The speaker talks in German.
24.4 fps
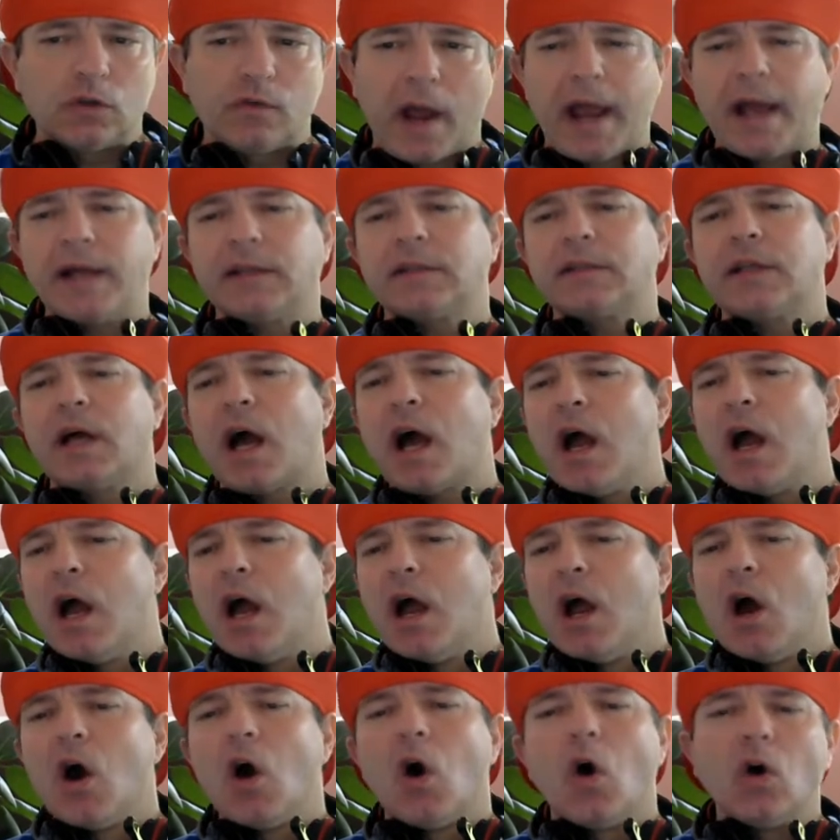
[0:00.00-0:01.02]
weiter.
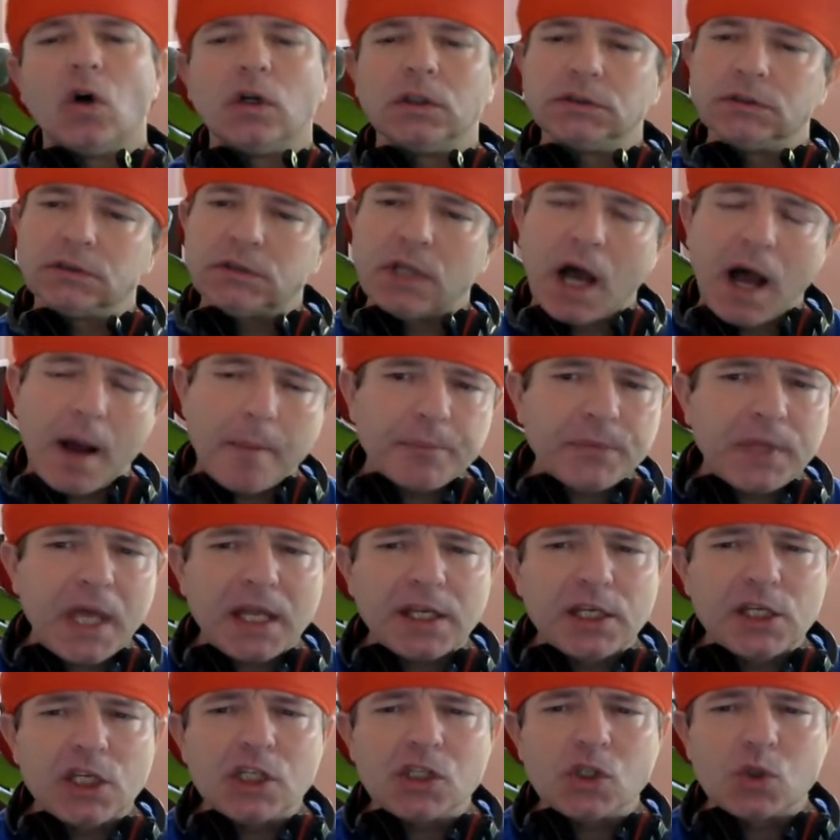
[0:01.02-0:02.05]
Und habt
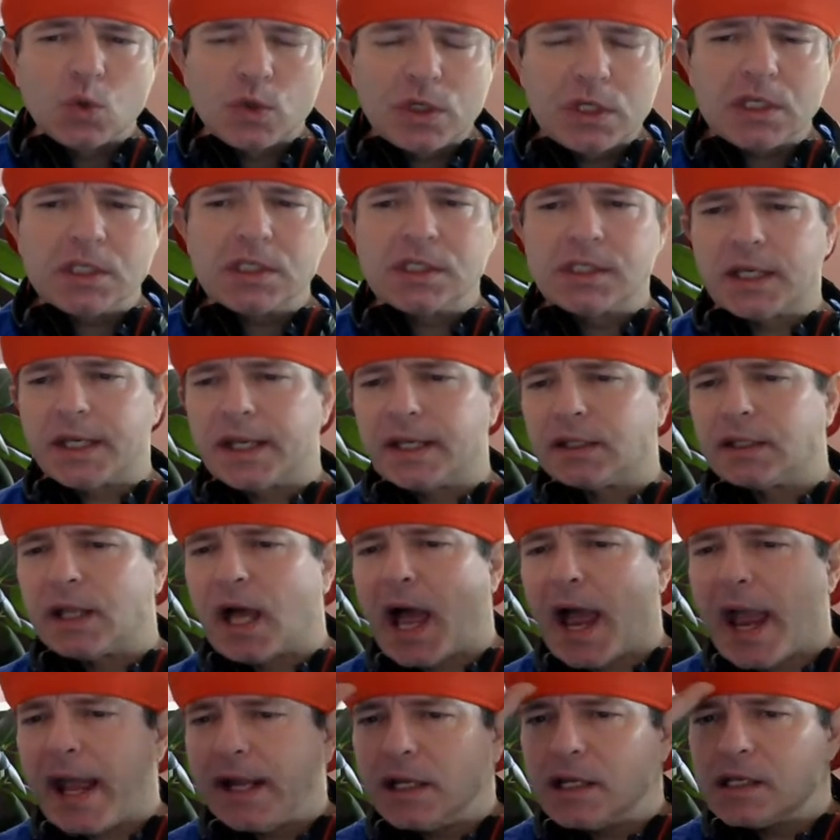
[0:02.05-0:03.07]
da nicht so gesehen.
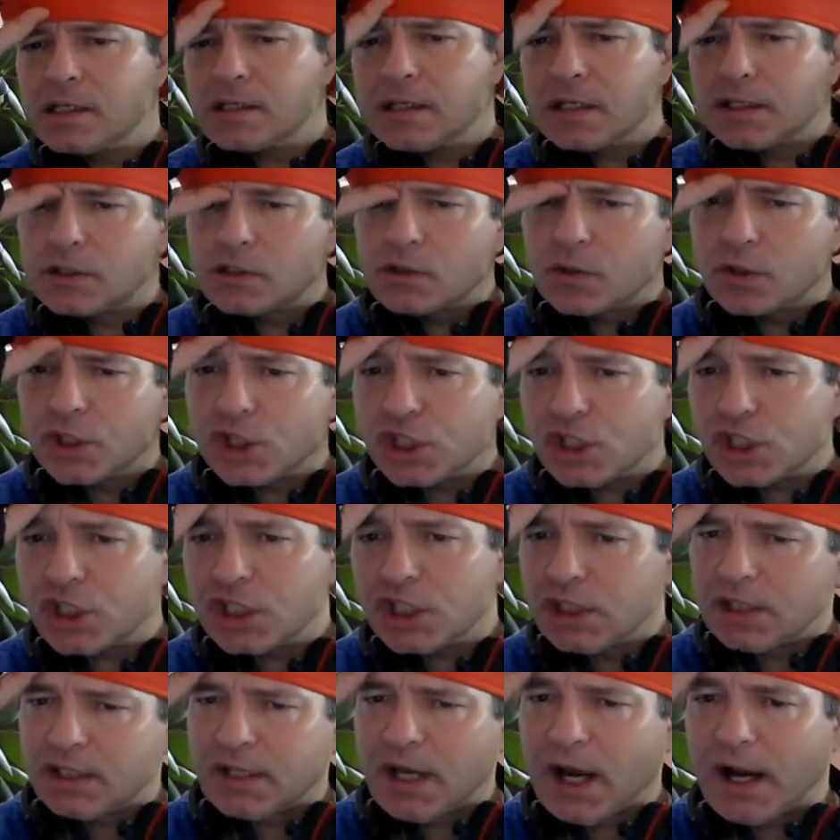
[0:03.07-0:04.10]
Eigentlich sieht so
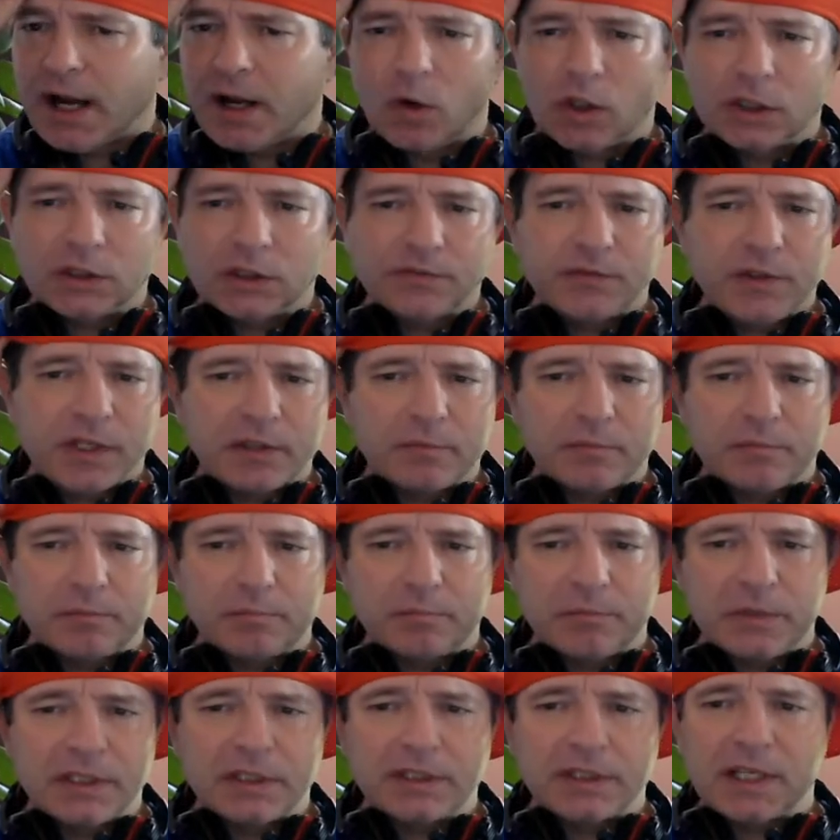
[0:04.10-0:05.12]
richtig geil aus, wenn
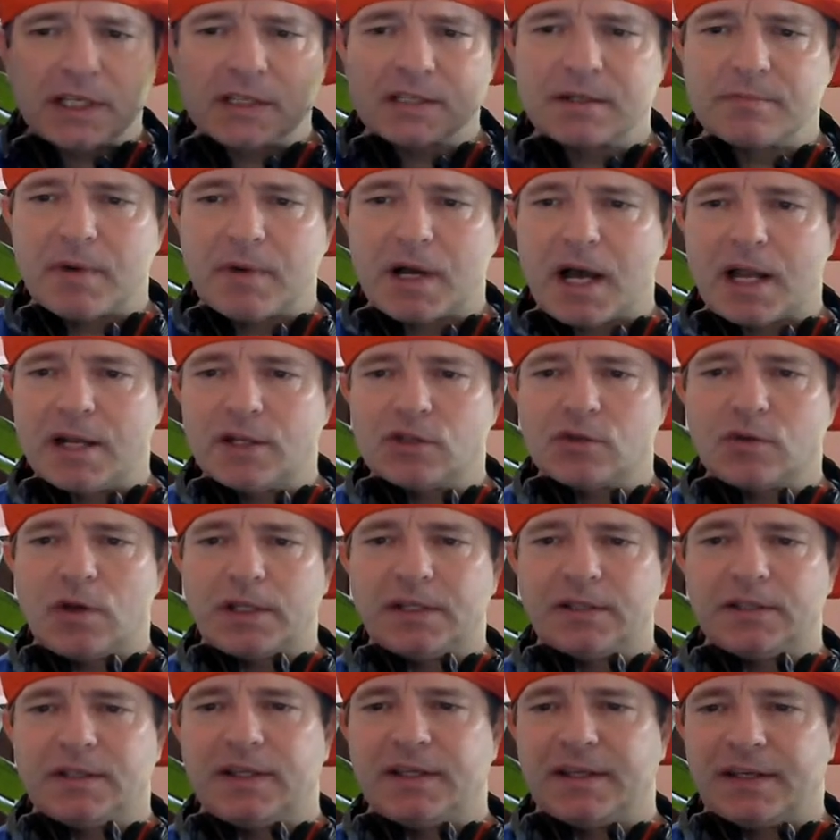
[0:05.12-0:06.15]
ich mir das jetzt einmal alle so
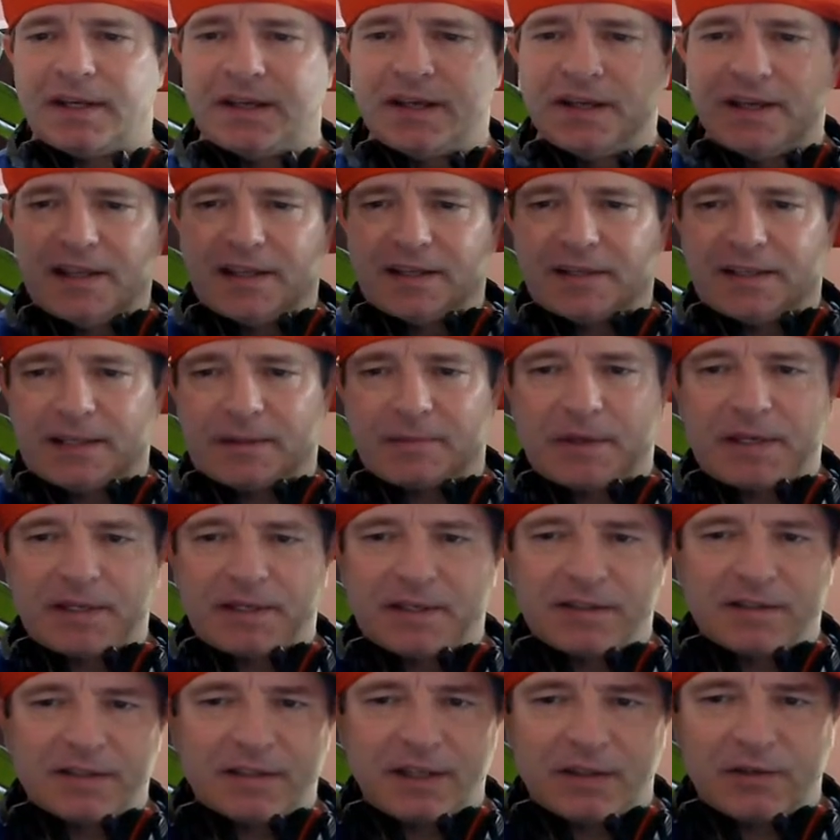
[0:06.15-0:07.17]
ankicke. Guck mal,
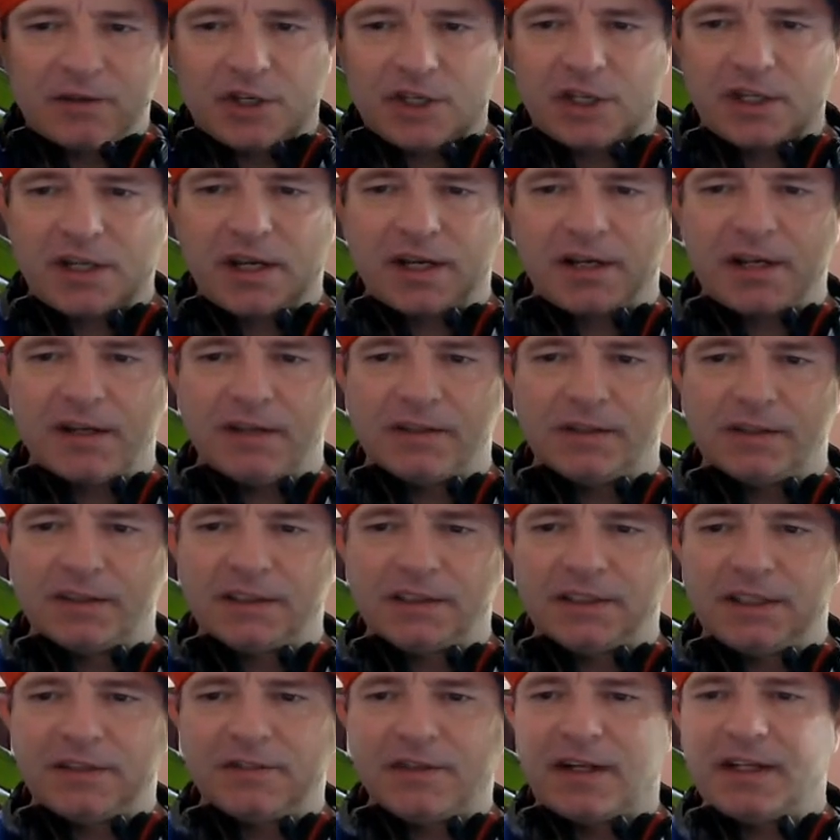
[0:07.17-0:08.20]
das sieht ja noch stärker
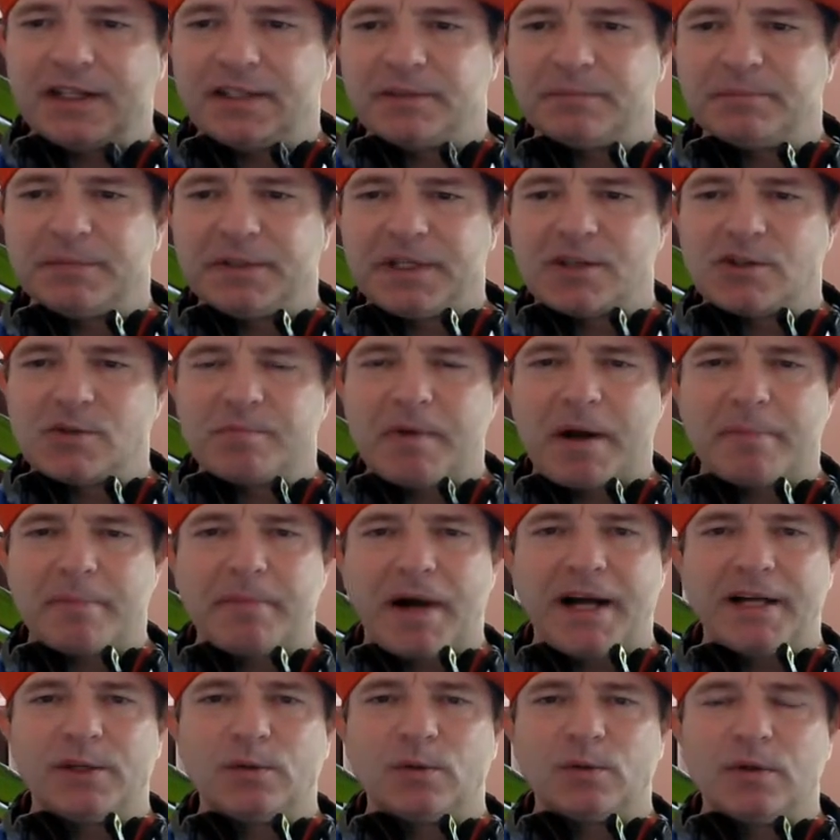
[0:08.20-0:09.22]
aus hier, wa? Ich bin der Super
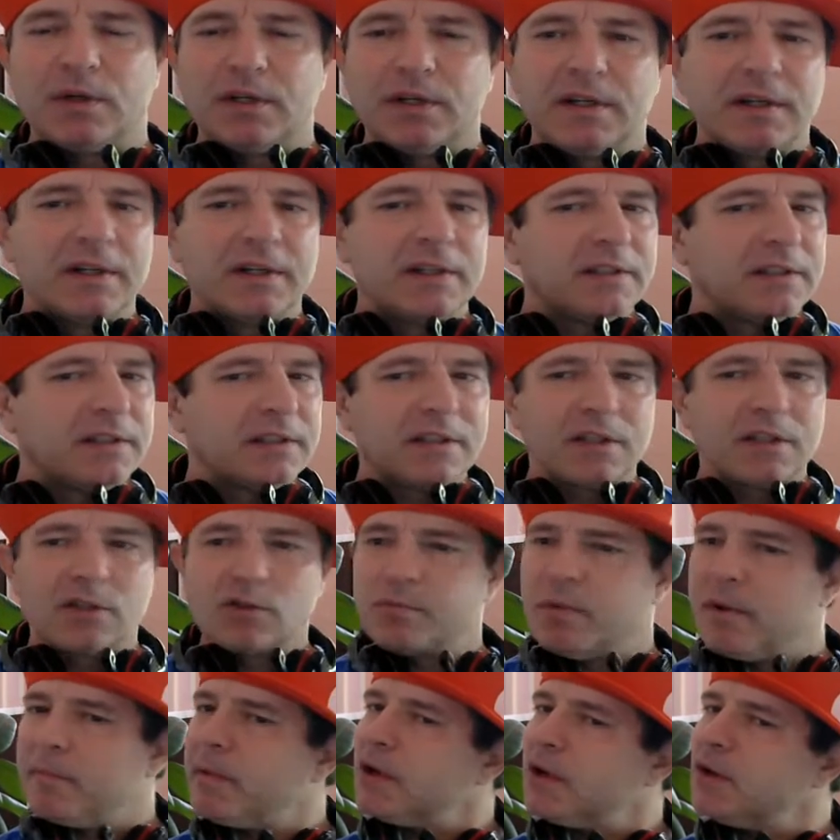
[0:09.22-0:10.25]
Mario. Nicht der
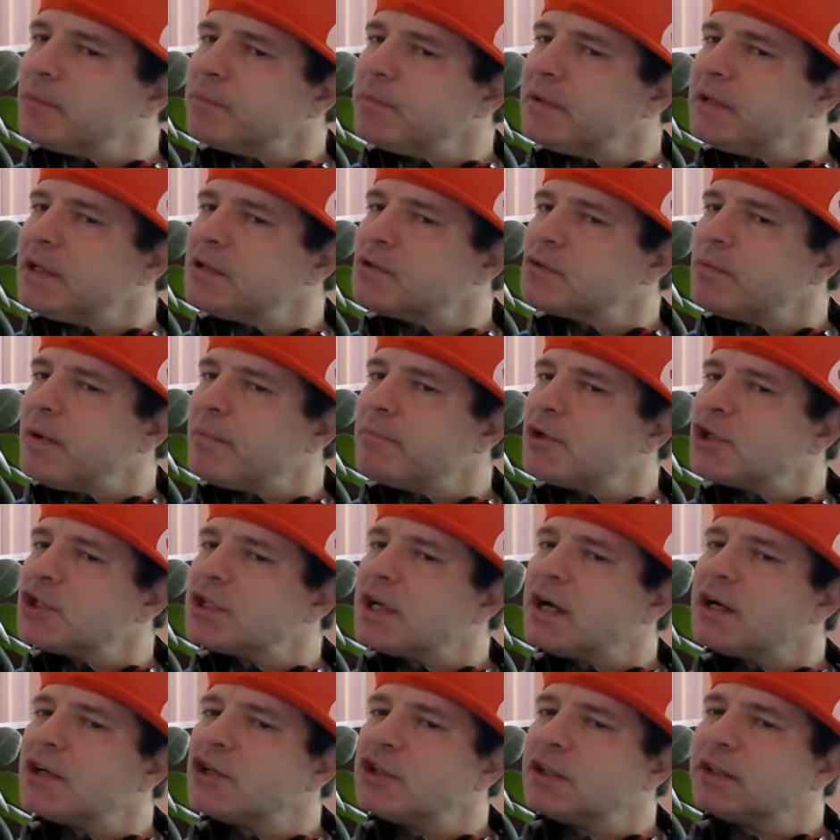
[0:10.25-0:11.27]
Super Mario, ich bin der Super
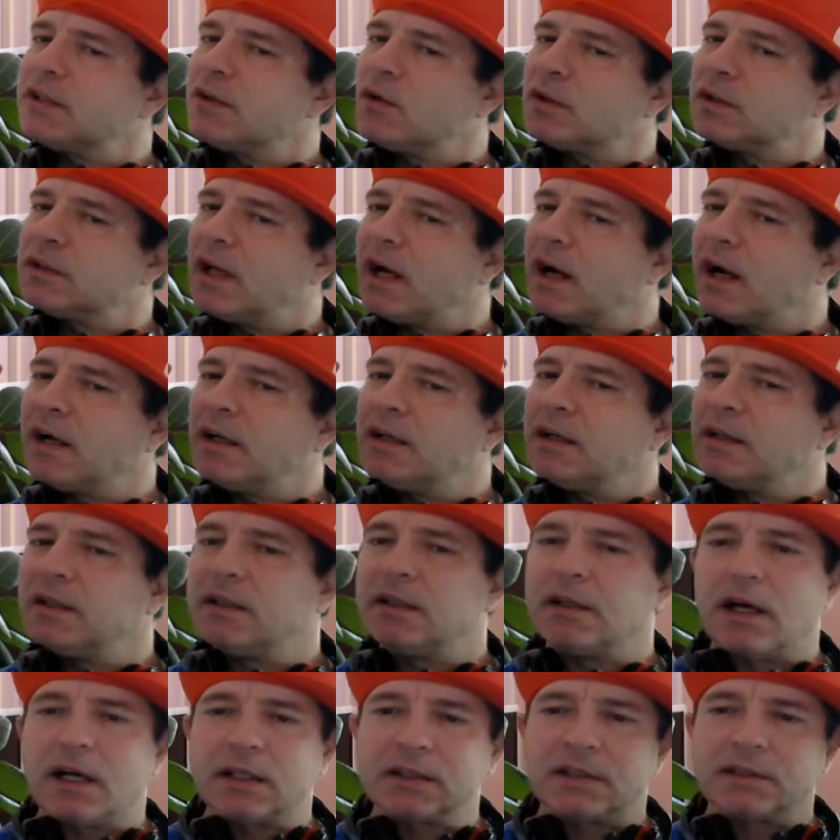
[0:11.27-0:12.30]
Micha. Steht ja auch da,
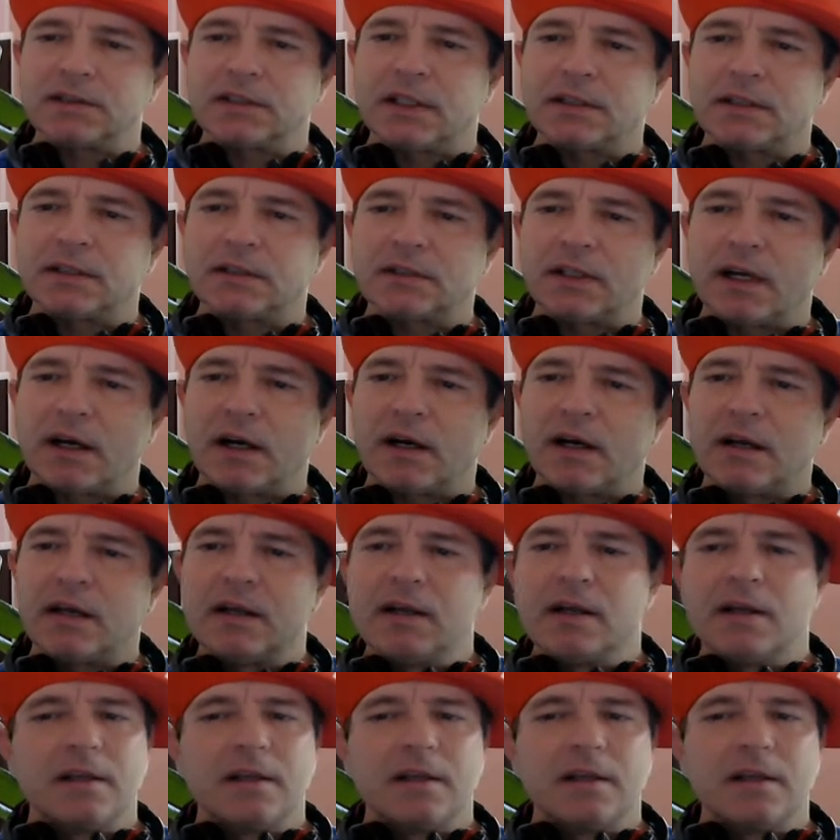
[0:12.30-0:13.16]
äh, andere Seite, da.